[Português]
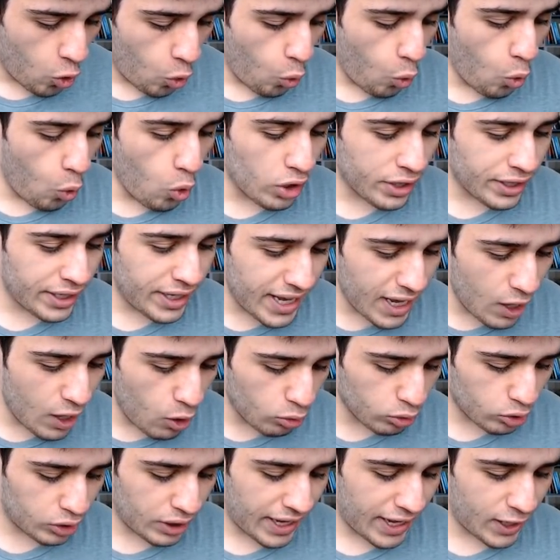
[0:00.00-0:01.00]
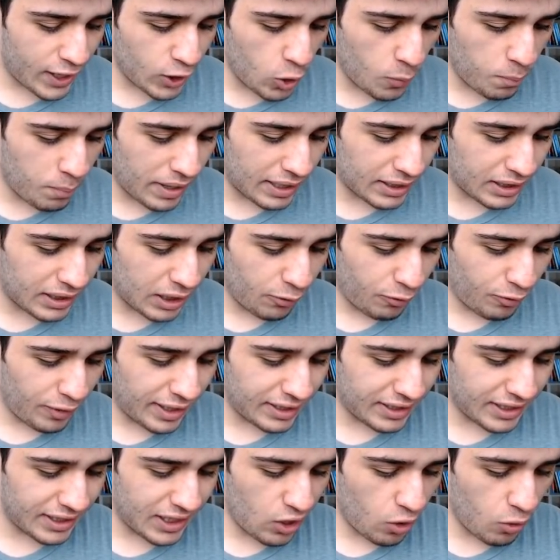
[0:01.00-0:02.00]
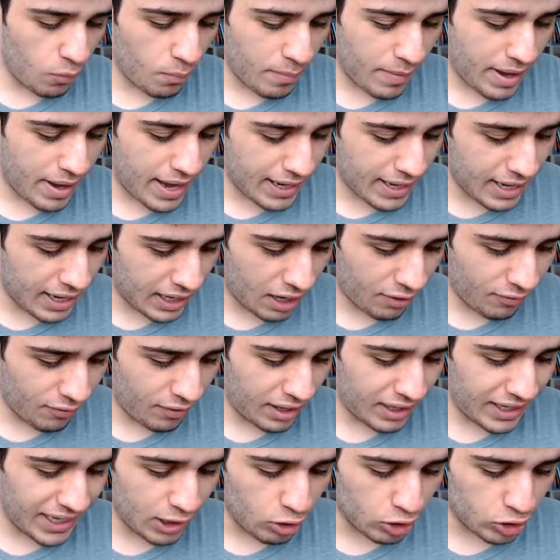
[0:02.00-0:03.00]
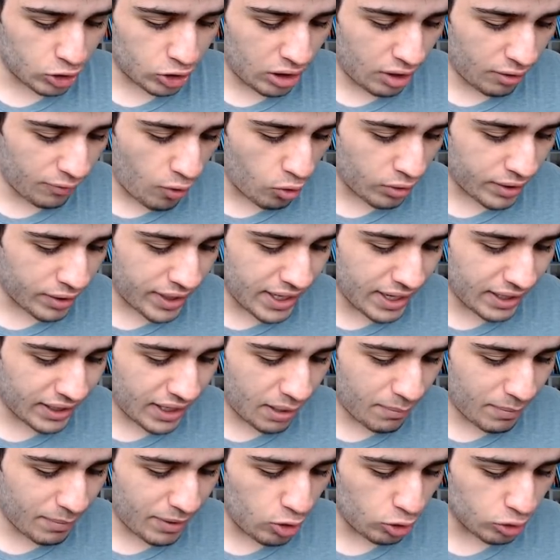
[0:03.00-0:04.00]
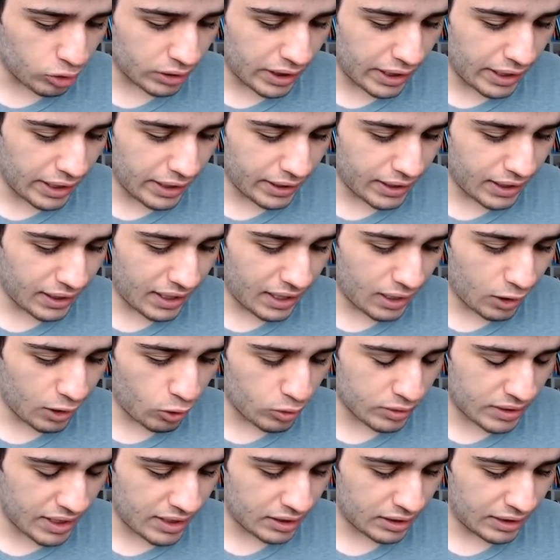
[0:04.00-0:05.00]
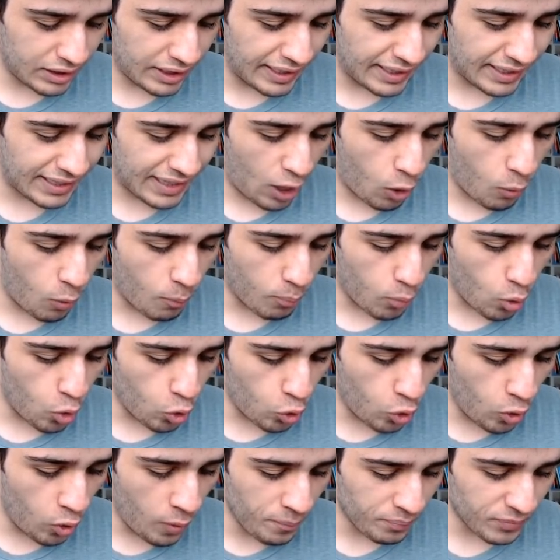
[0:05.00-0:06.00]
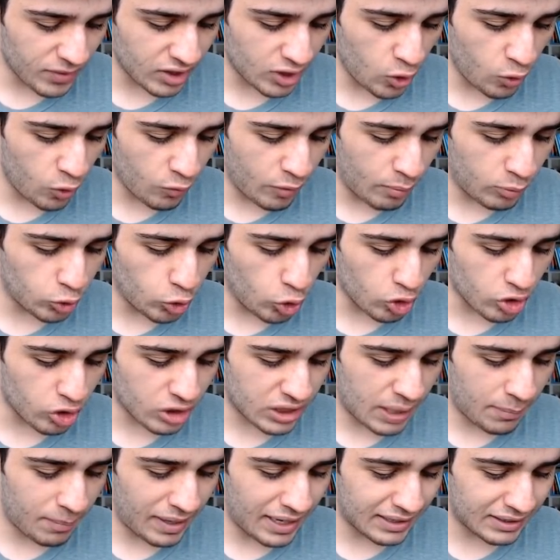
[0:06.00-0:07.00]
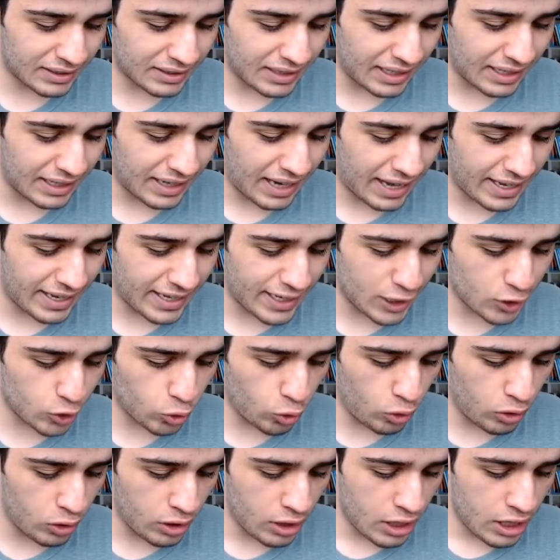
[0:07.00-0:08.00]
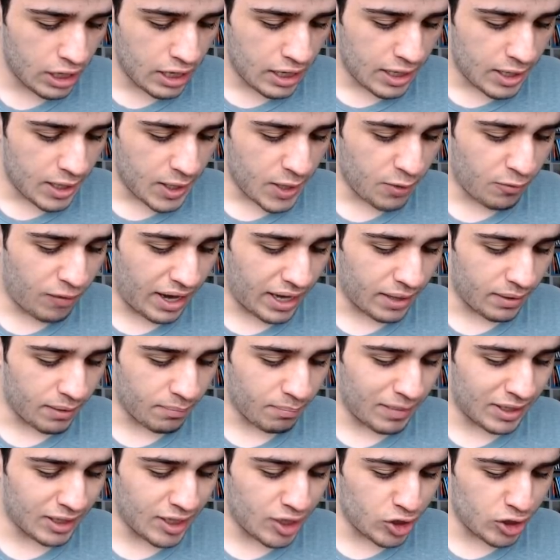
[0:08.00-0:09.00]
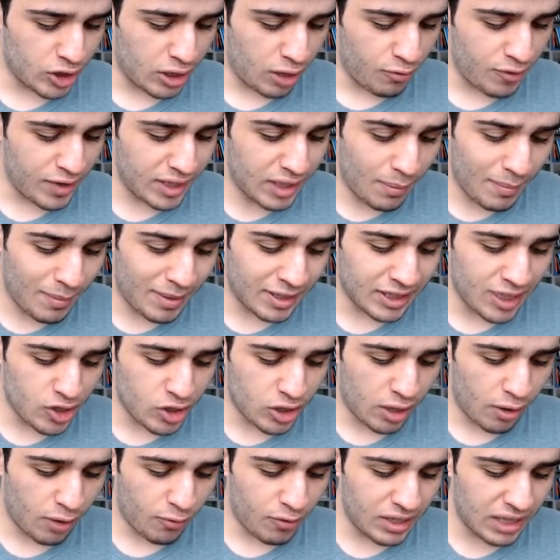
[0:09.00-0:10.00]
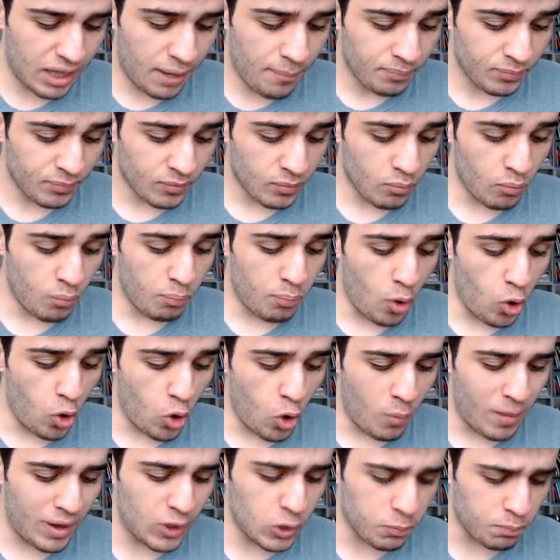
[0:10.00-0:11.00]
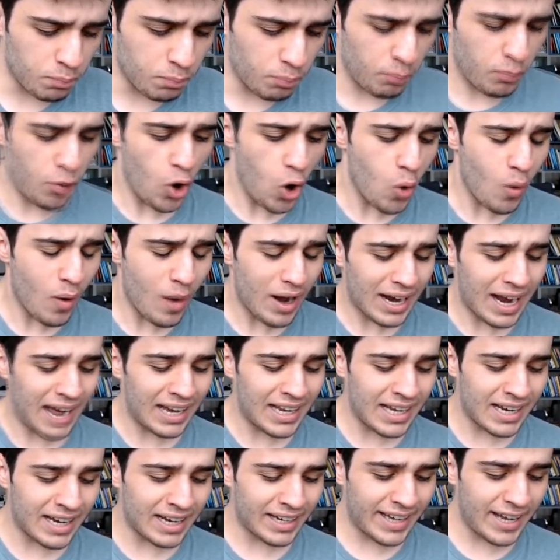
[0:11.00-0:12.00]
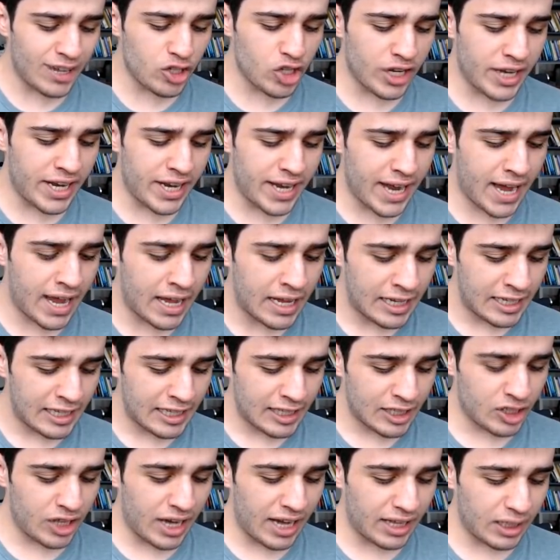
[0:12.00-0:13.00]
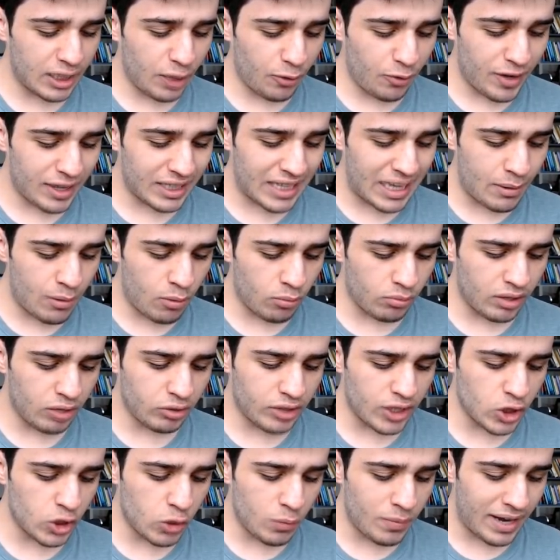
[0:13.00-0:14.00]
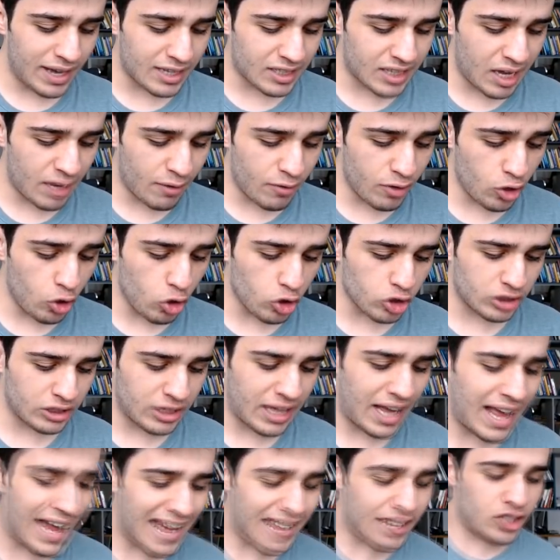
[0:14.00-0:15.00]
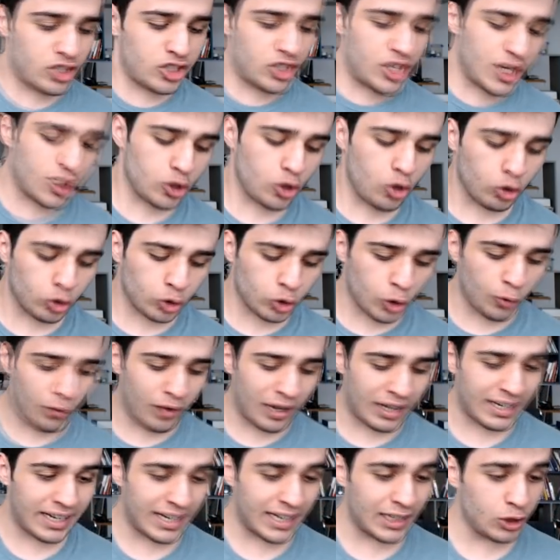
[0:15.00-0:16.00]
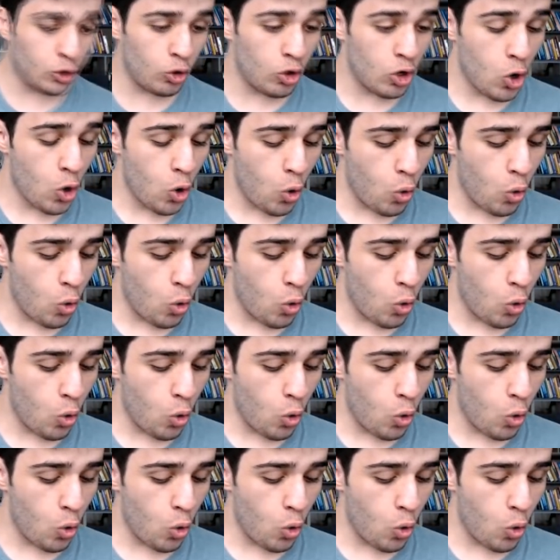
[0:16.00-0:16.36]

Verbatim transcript: O que eu tenho para defender o Mega Cavaleiro? Eu tenho a Valkyria que é meio tanque, né? Ela consegue tancar um pouco. Então vamos torcer para ela tancar isso. E vai, metade da vida, metade da vida, um pouco menos. Boa, galera, quem diria? Já defendeu, não deixa o Mega cérebro encostar. É disso que eu tô falando.